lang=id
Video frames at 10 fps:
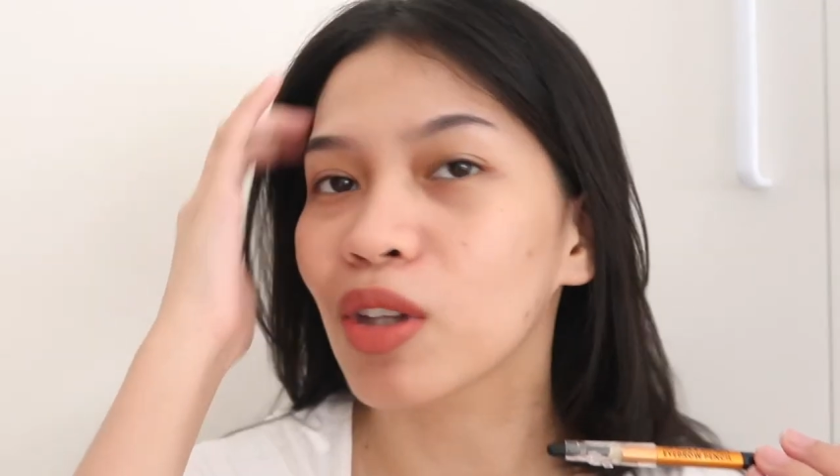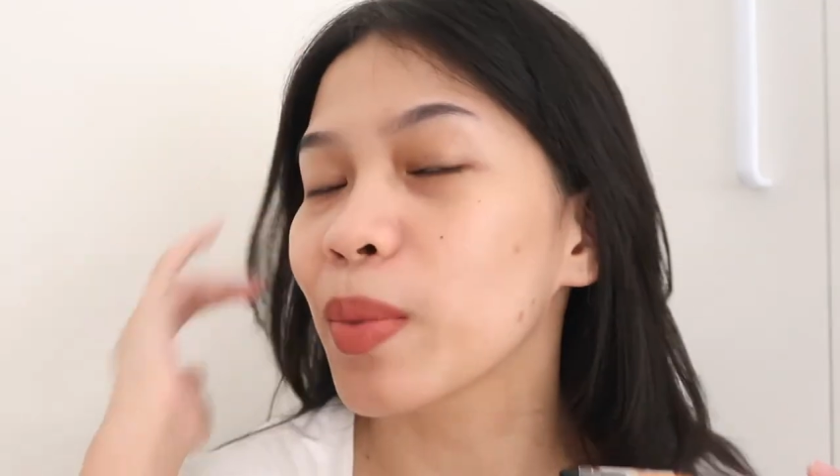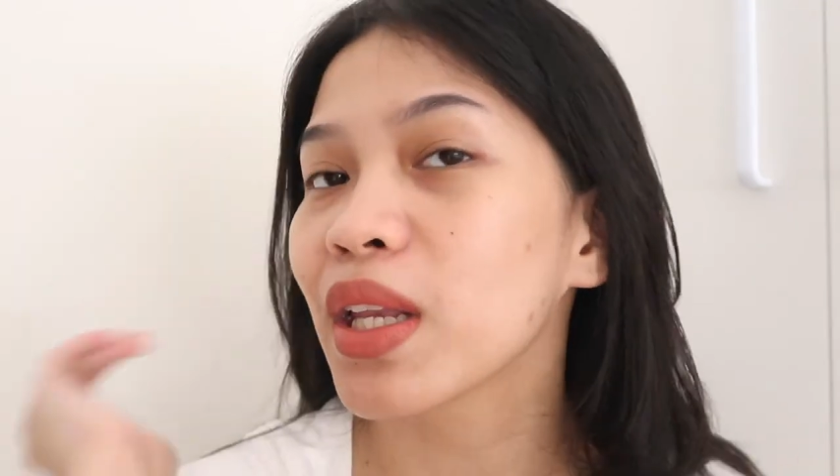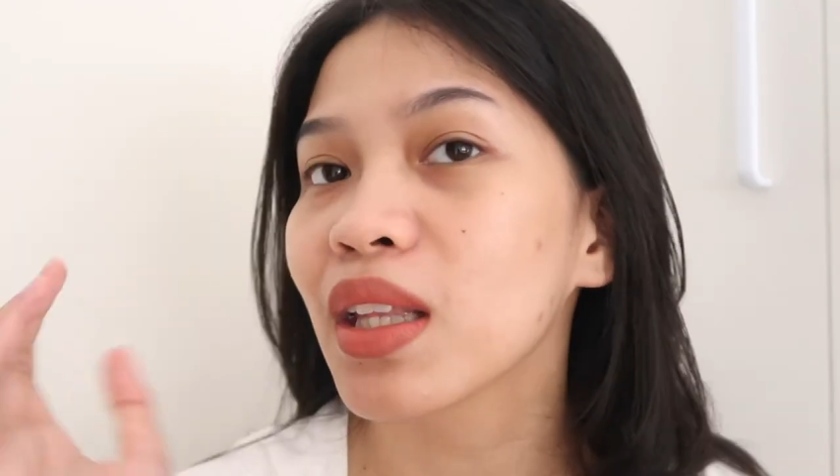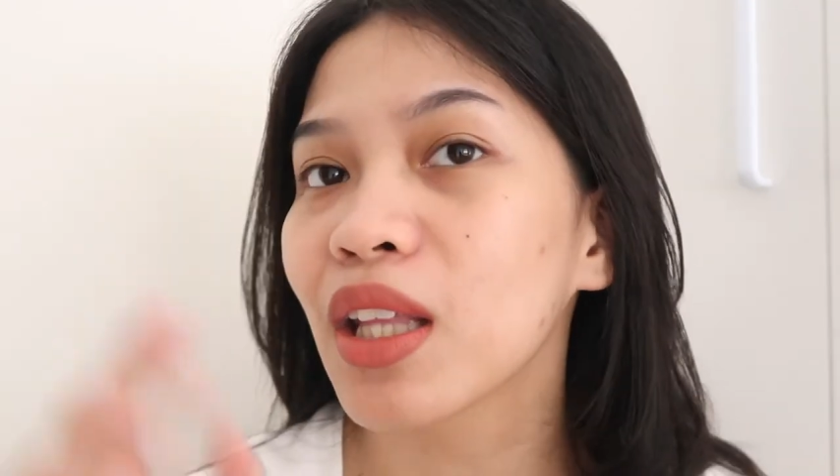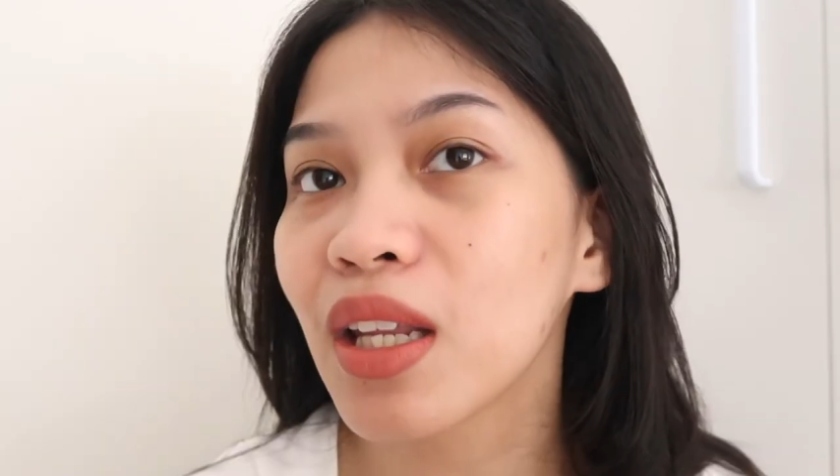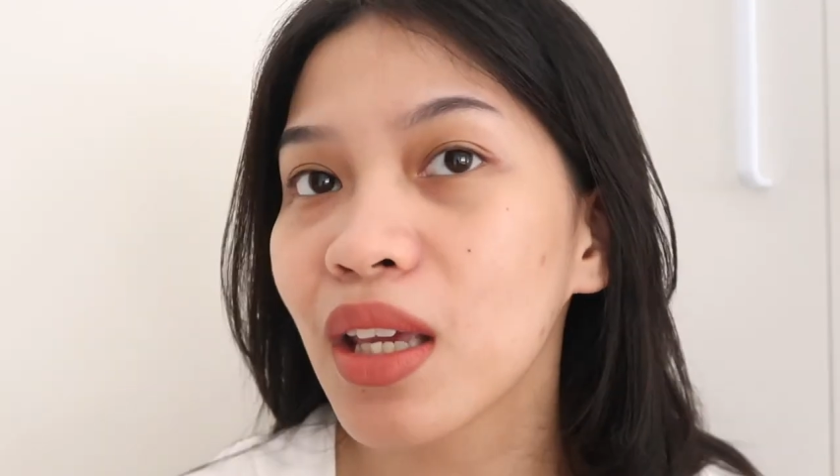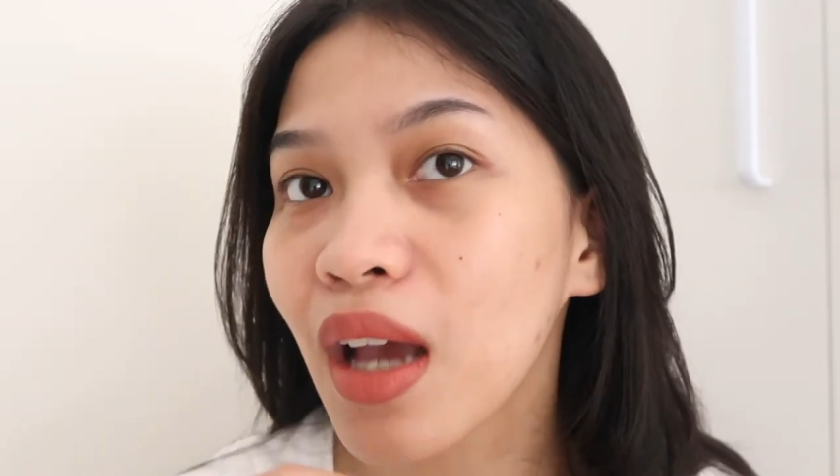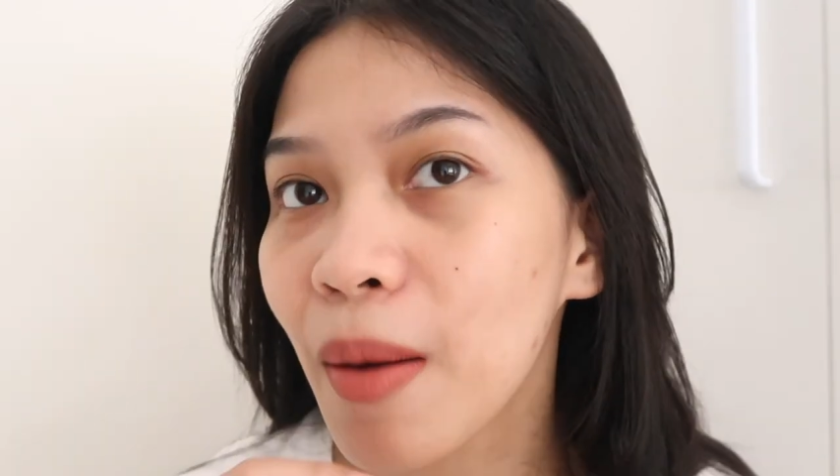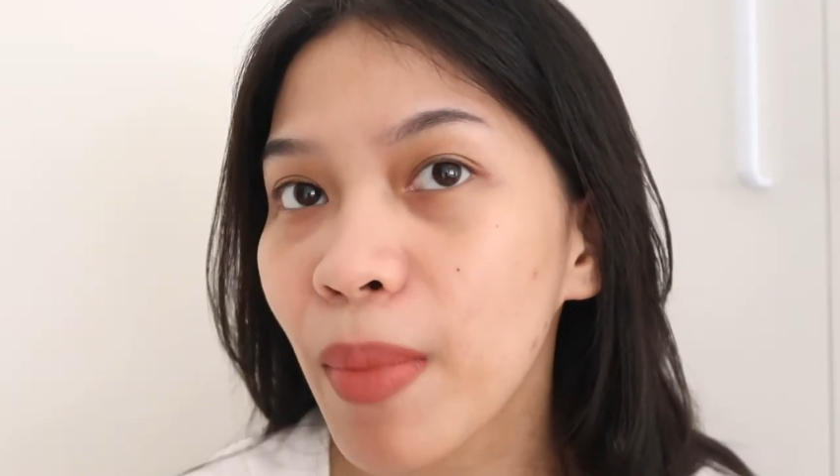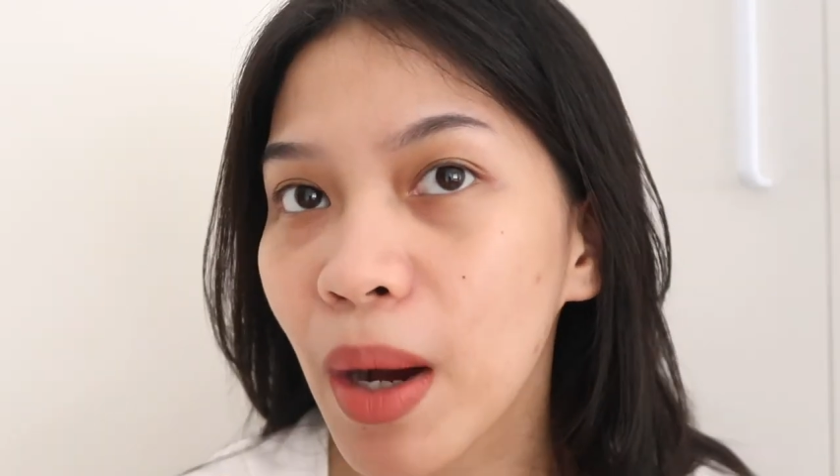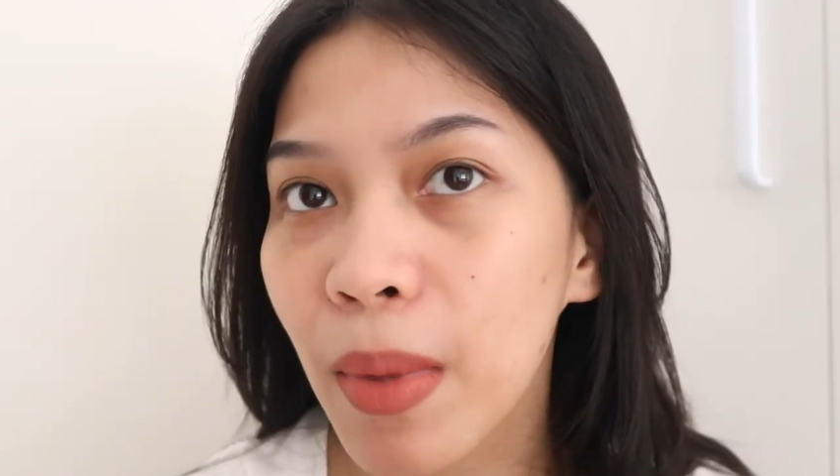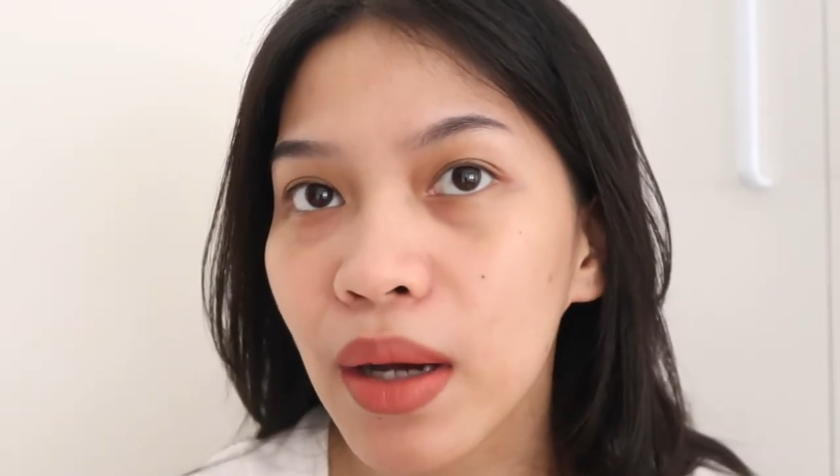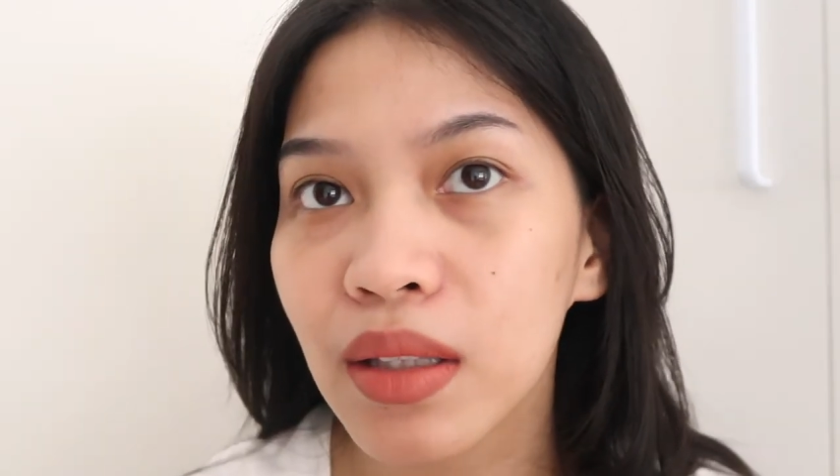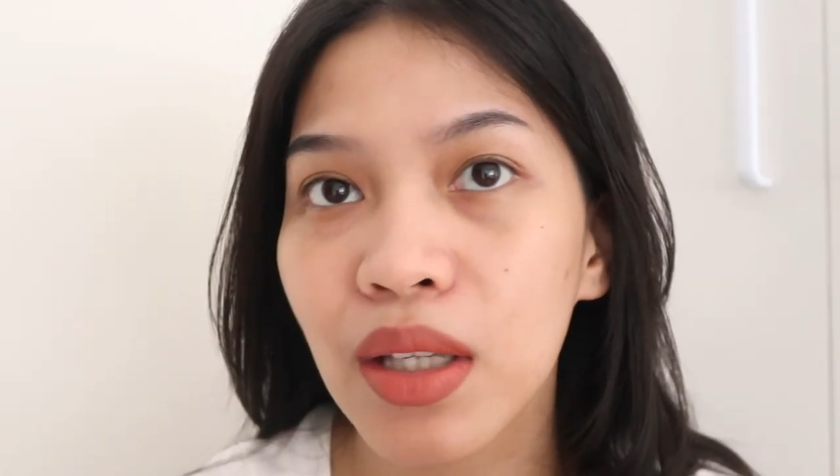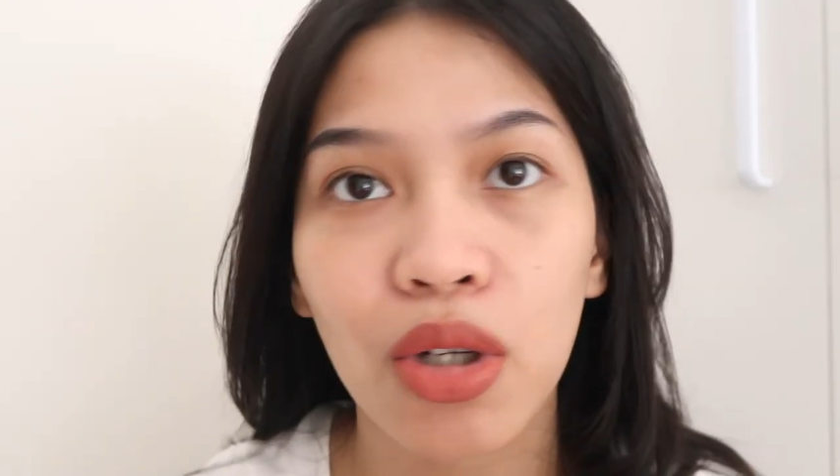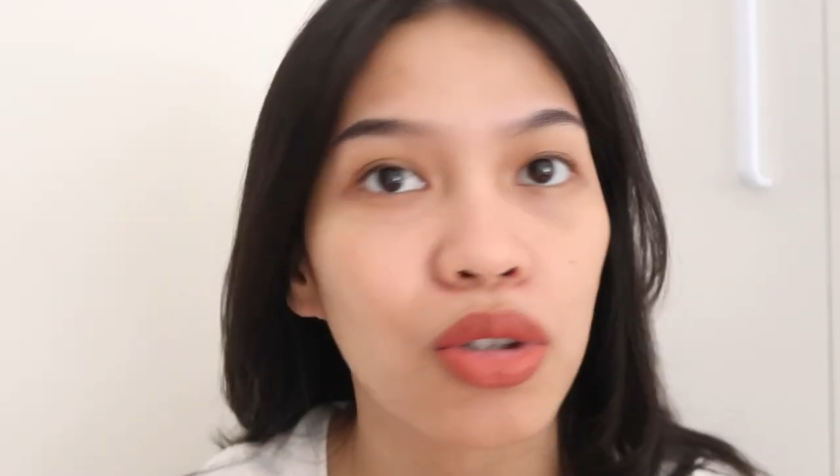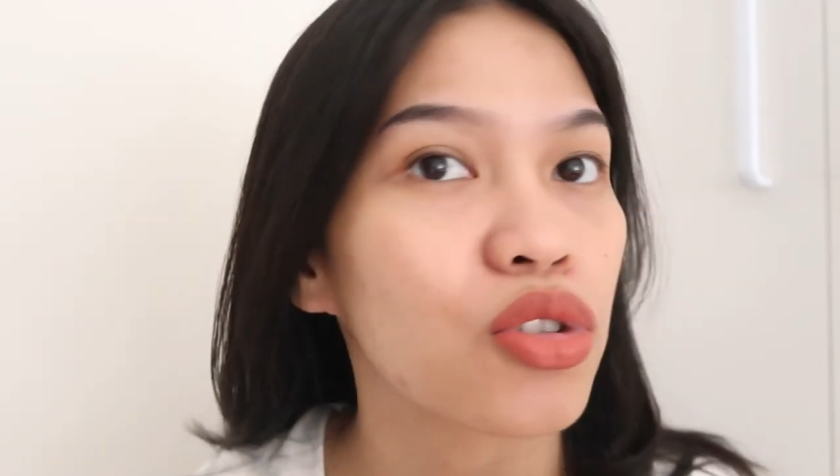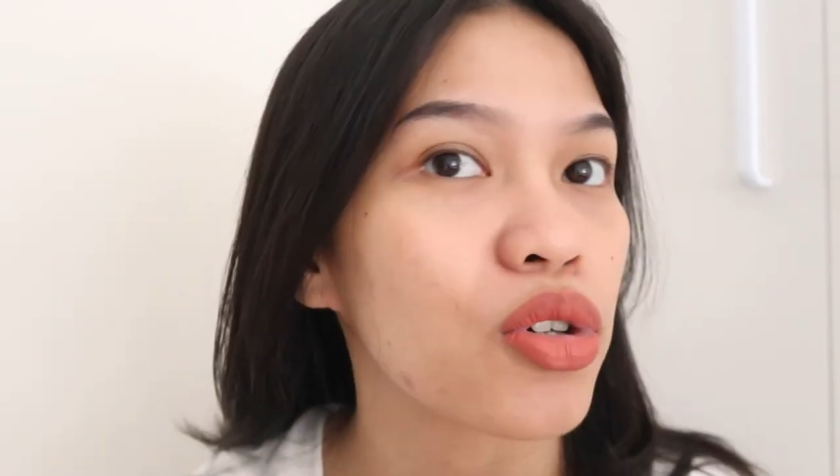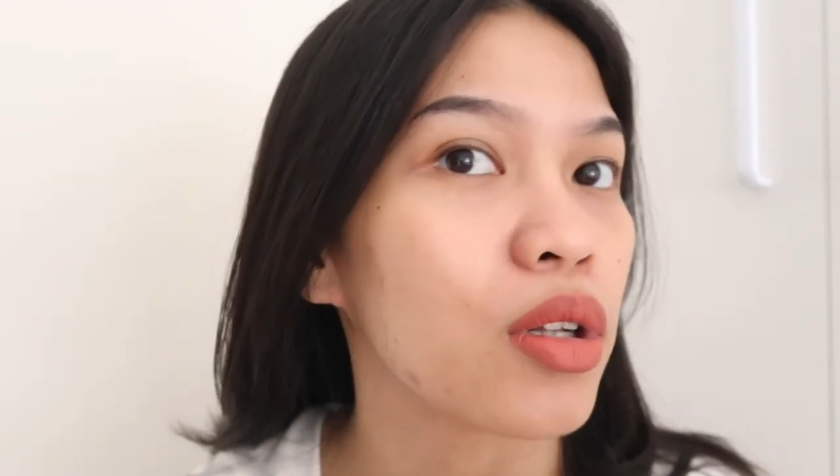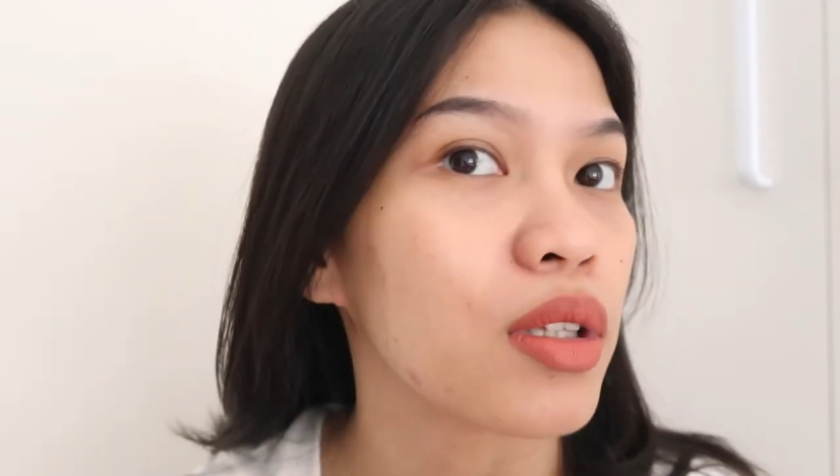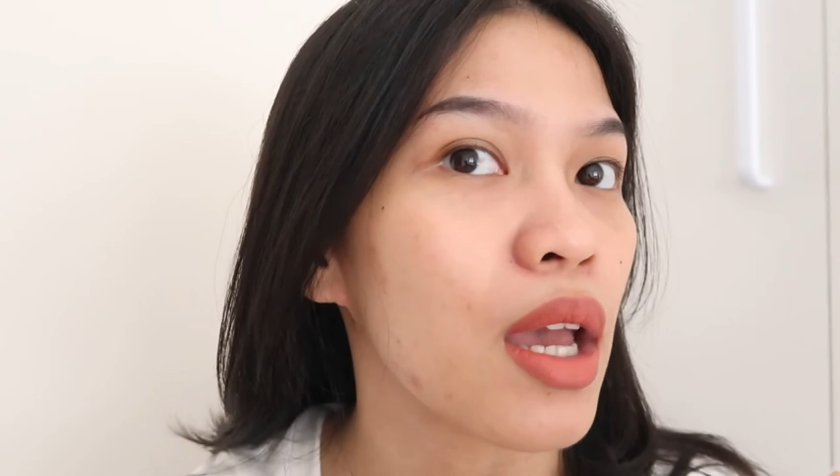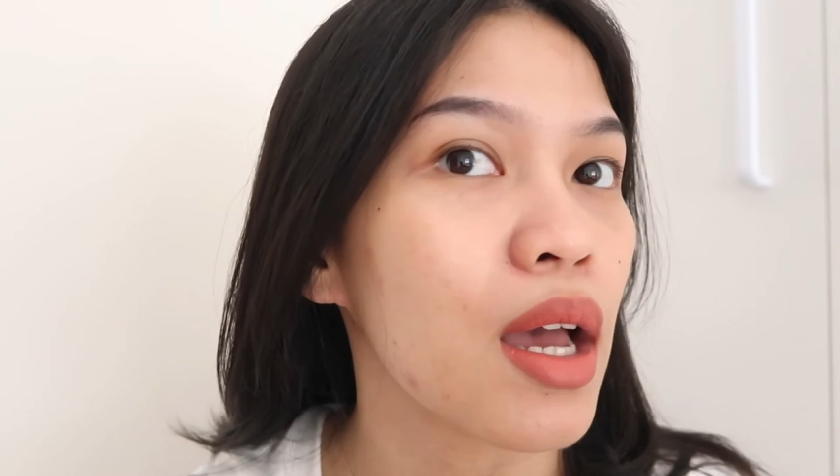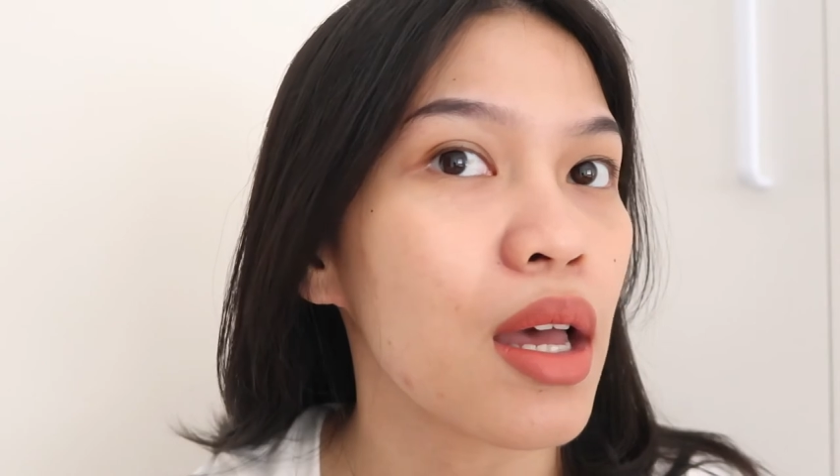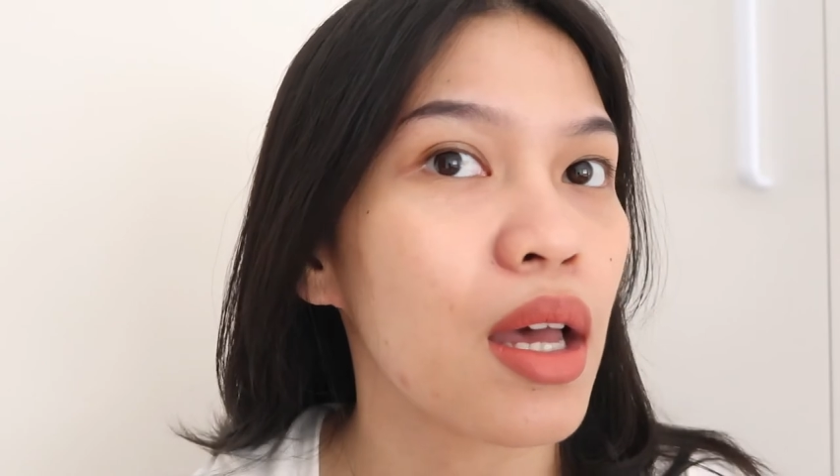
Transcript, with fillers: Tapi ini tadi gampang banget di kontrolnya.